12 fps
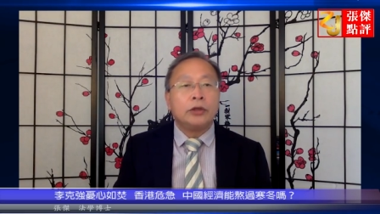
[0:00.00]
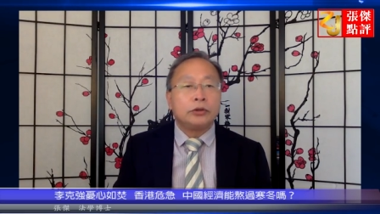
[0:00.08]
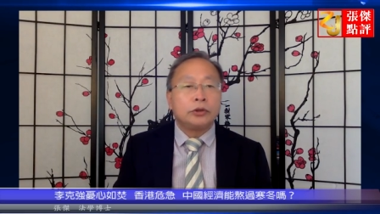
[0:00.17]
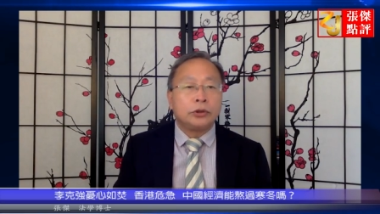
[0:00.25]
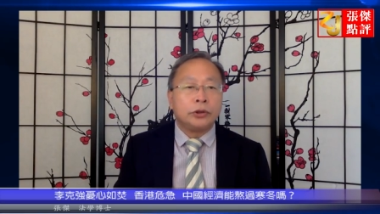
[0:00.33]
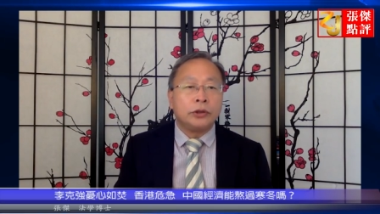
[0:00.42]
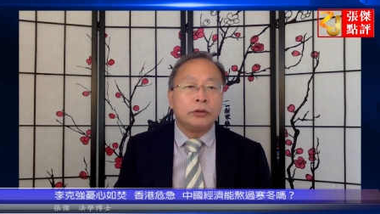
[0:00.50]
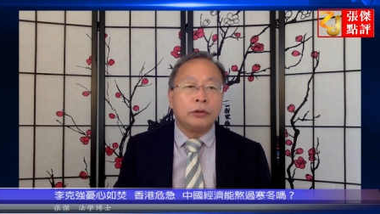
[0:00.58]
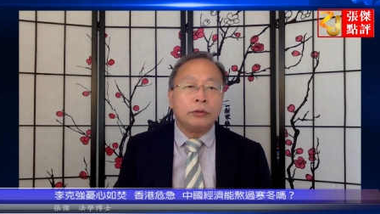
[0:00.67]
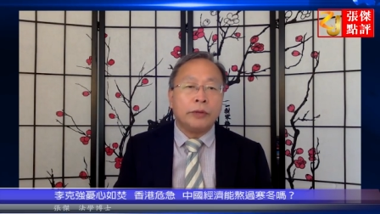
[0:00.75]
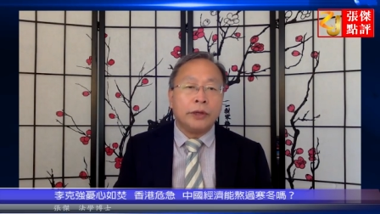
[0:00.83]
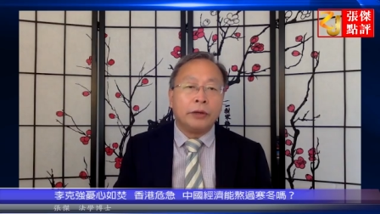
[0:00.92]
全
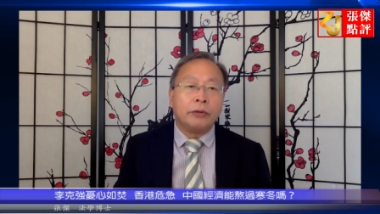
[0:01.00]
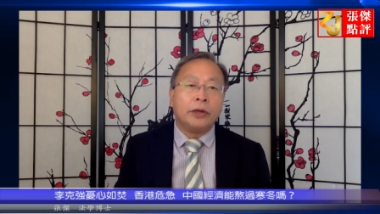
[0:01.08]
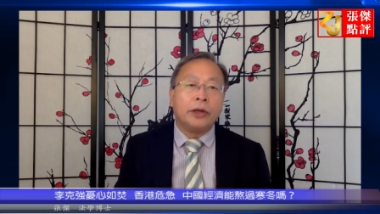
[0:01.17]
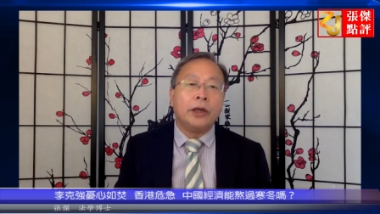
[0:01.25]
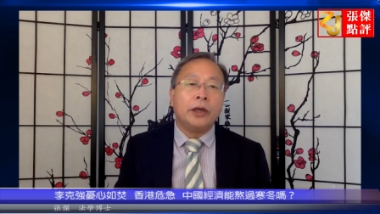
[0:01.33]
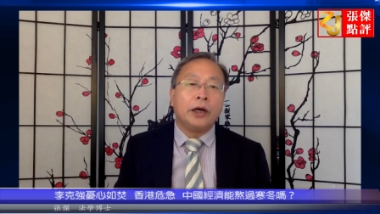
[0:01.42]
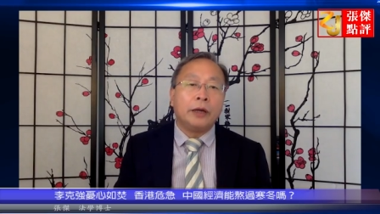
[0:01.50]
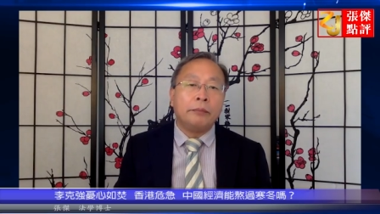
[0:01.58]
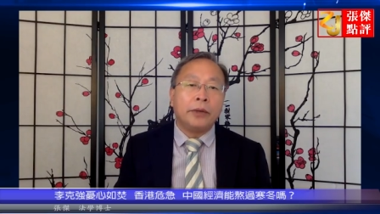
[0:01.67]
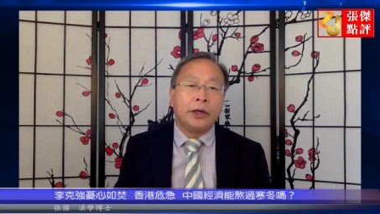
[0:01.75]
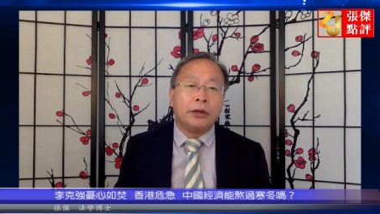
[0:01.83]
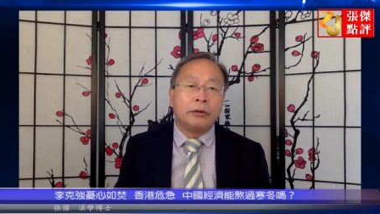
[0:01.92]
国委员会和
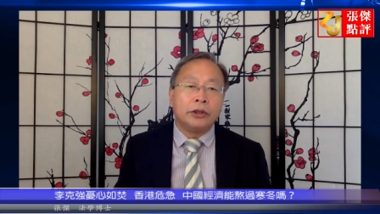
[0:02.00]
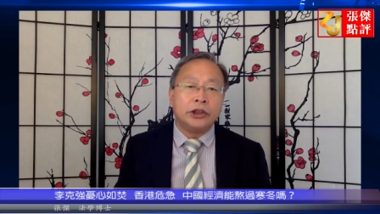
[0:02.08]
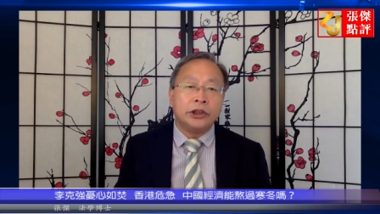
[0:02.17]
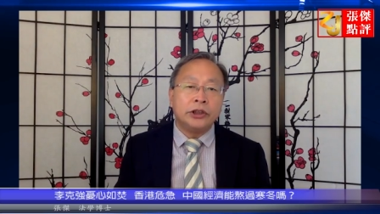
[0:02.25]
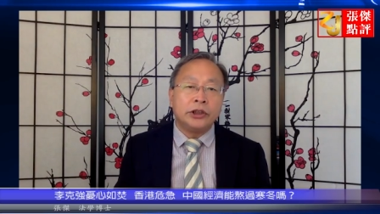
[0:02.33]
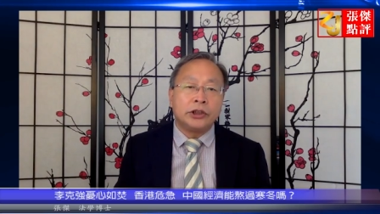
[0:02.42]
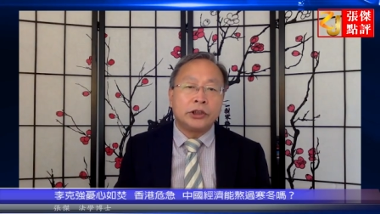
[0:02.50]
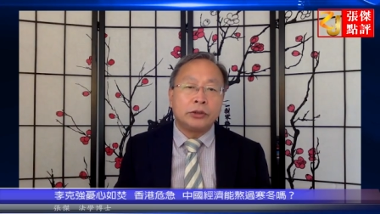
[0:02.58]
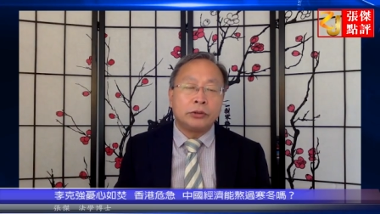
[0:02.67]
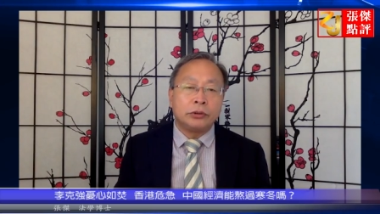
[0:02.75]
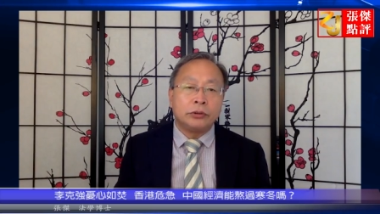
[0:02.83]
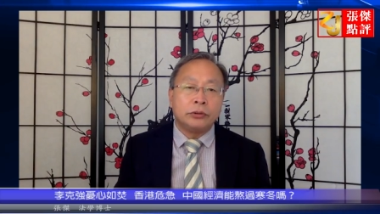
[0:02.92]
美国经济咨
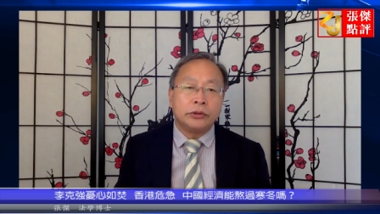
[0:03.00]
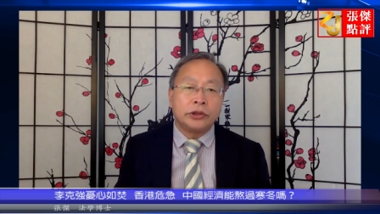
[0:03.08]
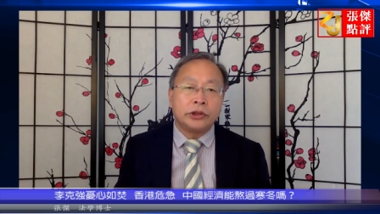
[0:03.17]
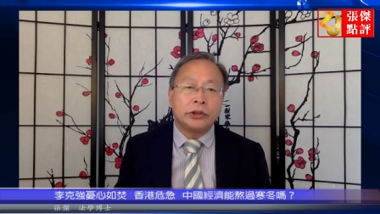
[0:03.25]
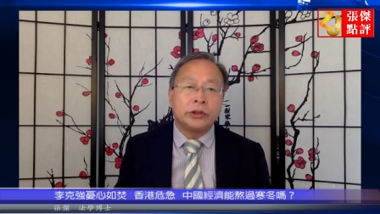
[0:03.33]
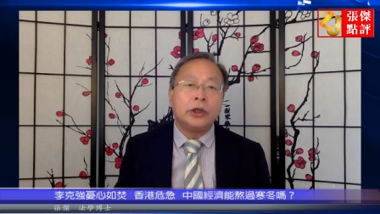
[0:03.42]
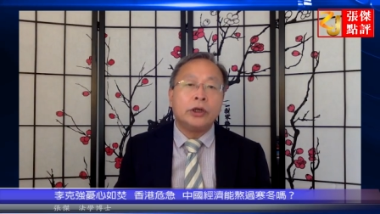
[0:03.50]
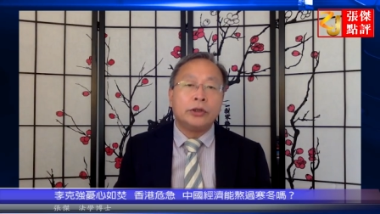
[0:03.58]
询公司